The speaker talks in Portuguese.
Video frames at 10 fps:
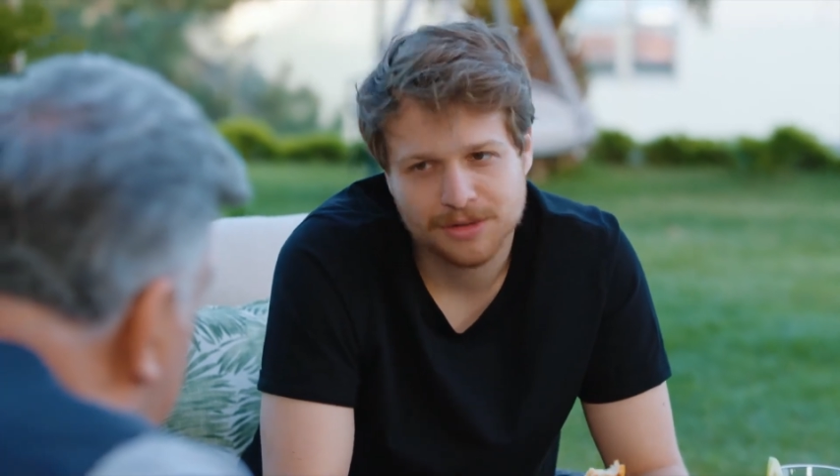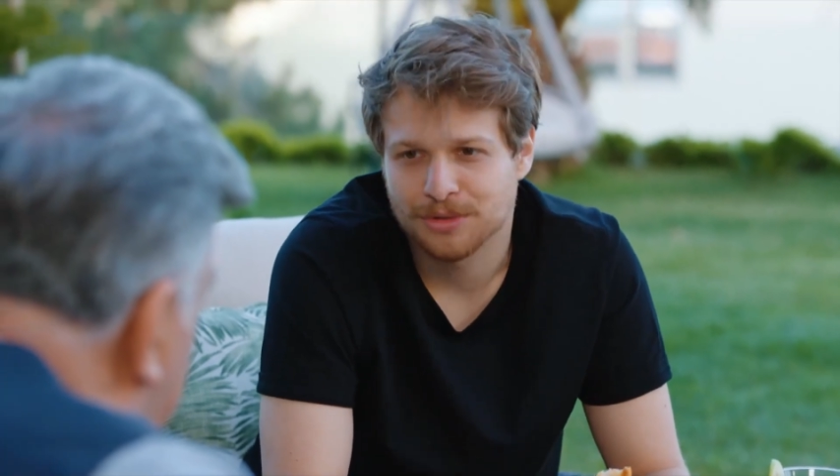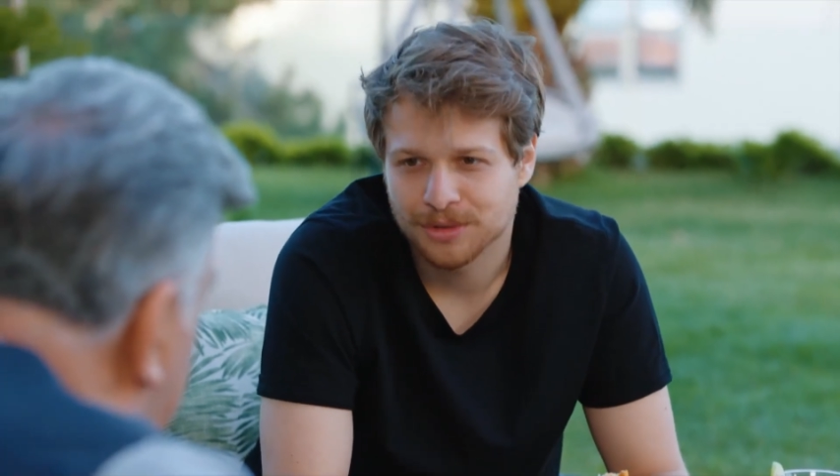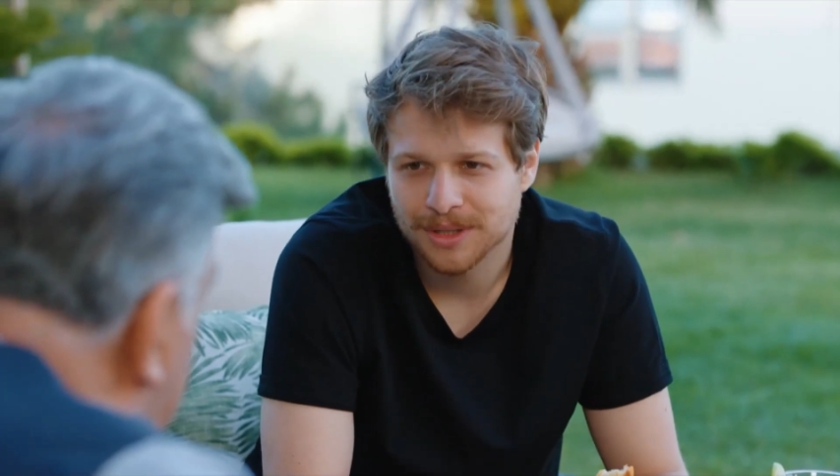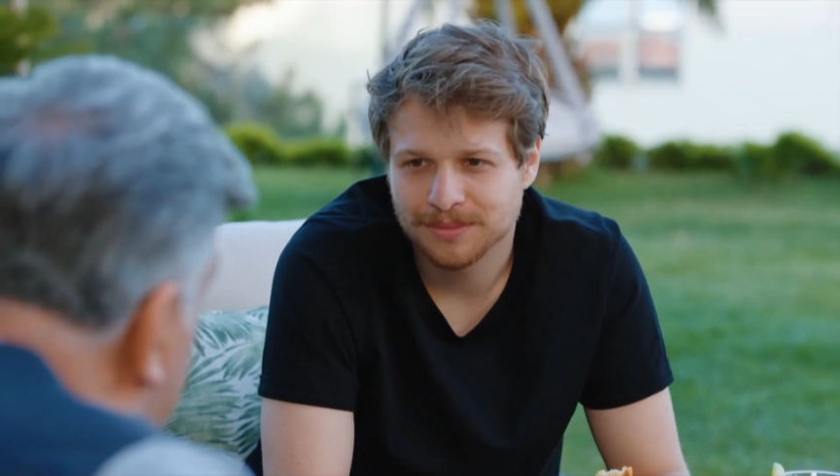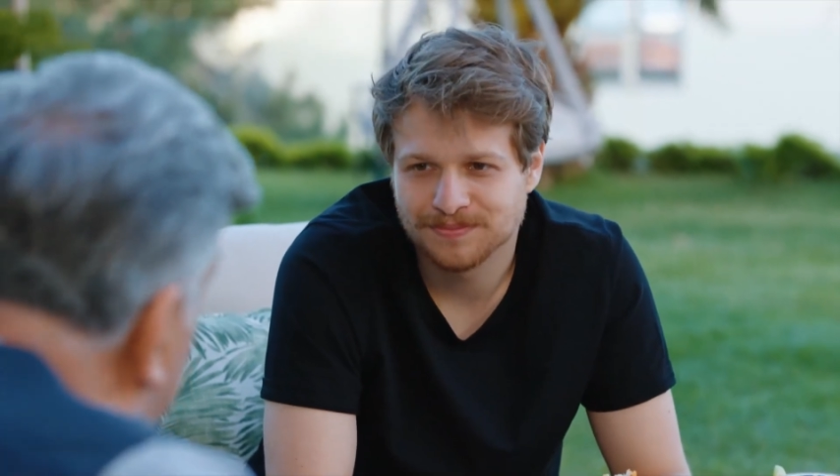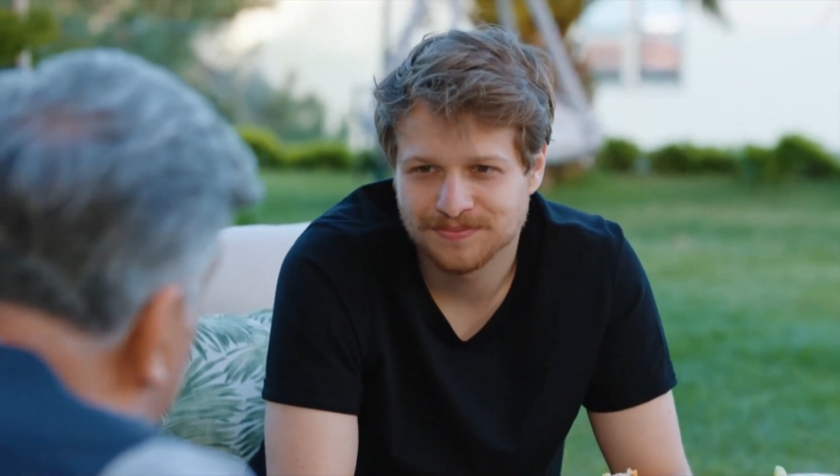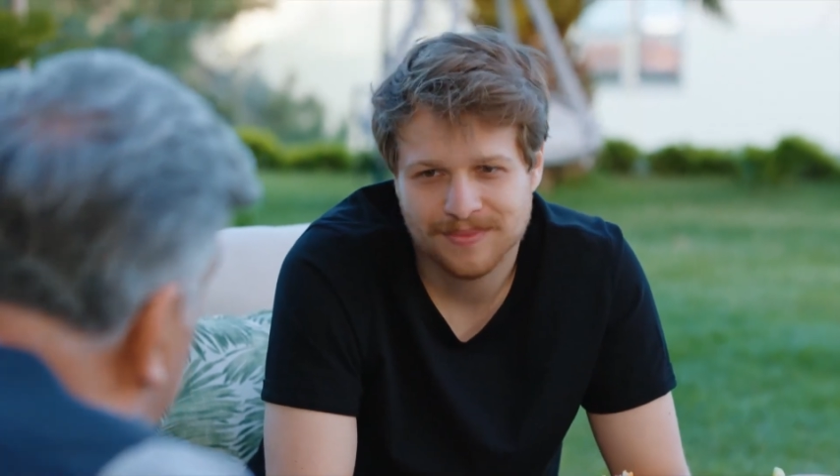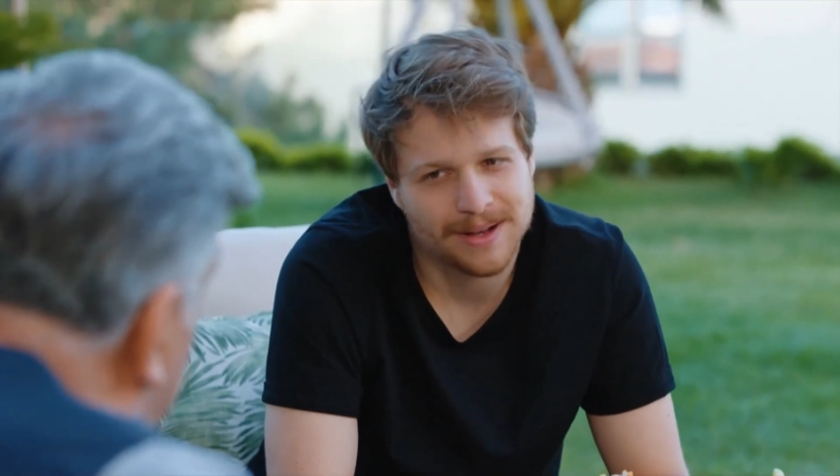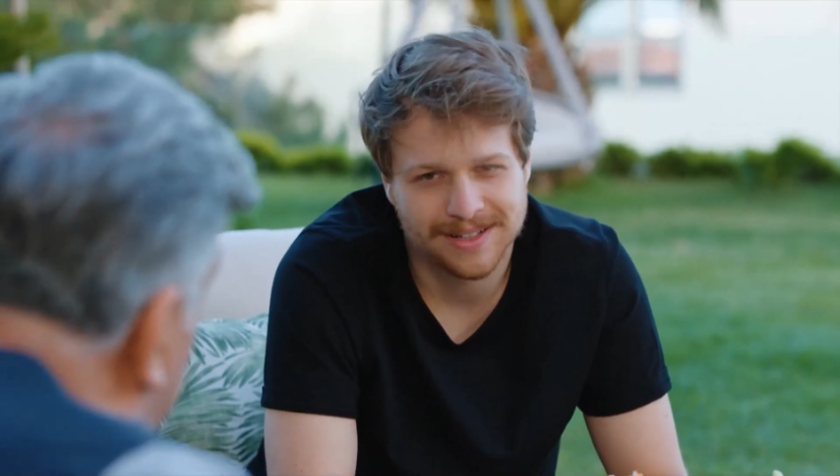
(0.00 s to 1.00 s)
para seu filho,
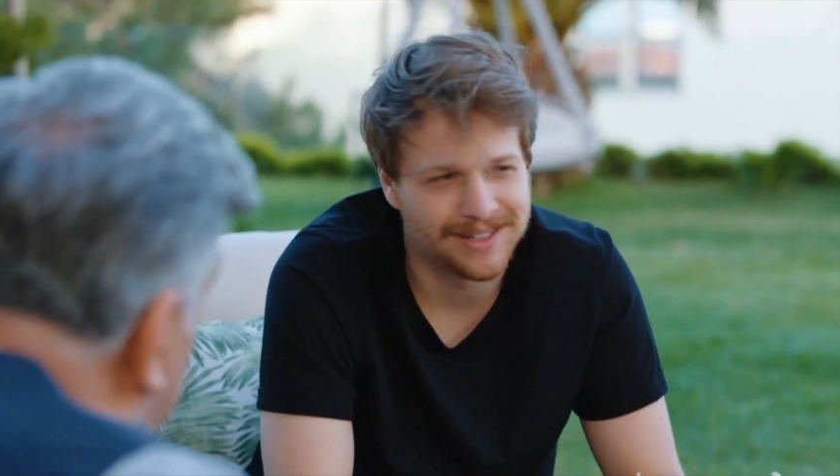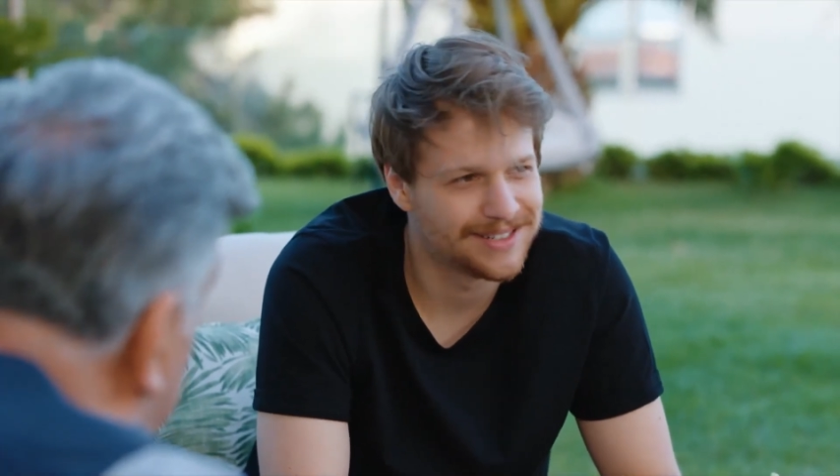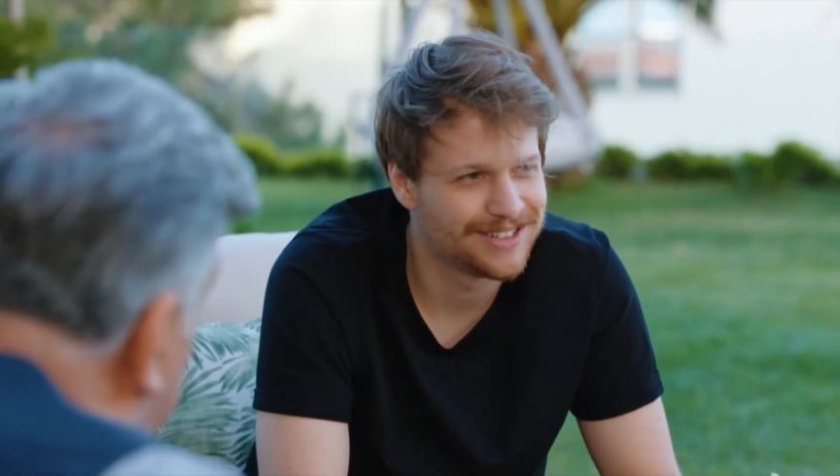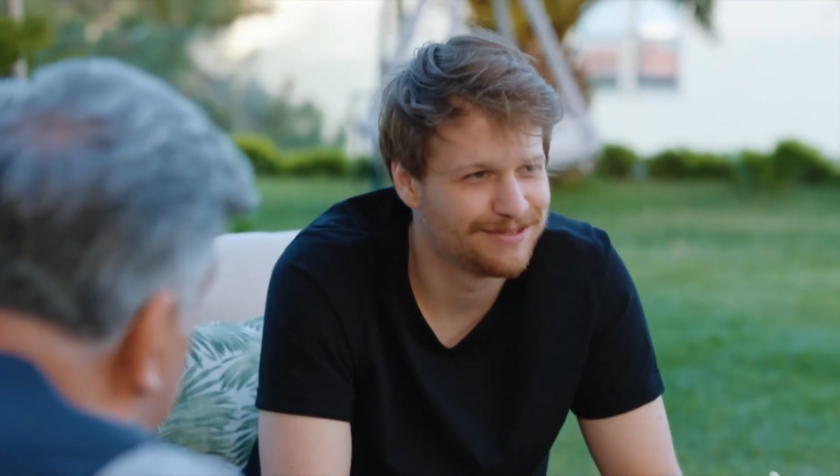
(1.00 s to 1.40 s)
eu faço